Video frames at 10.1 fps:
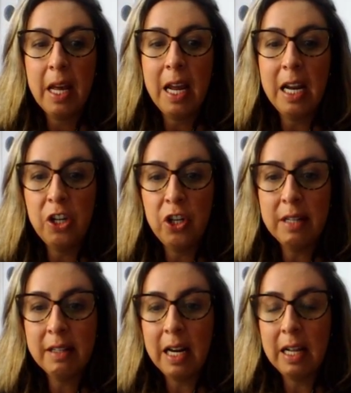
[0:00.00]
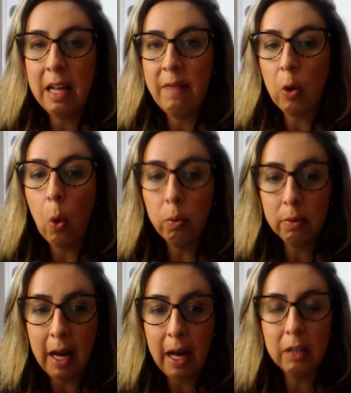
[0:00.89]
Ele diz que ele teve
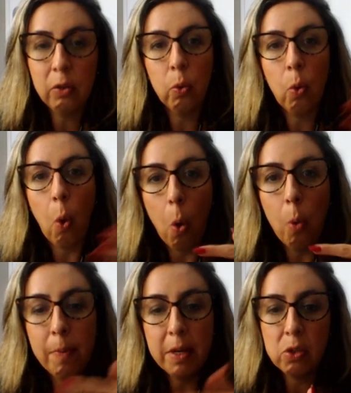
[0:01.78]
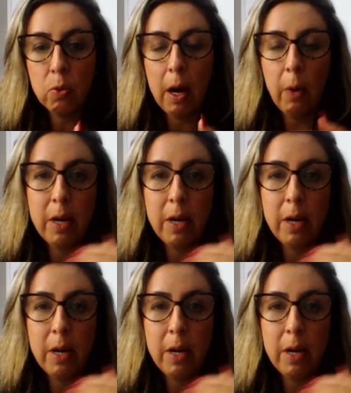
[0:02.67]
contato com o pessoal,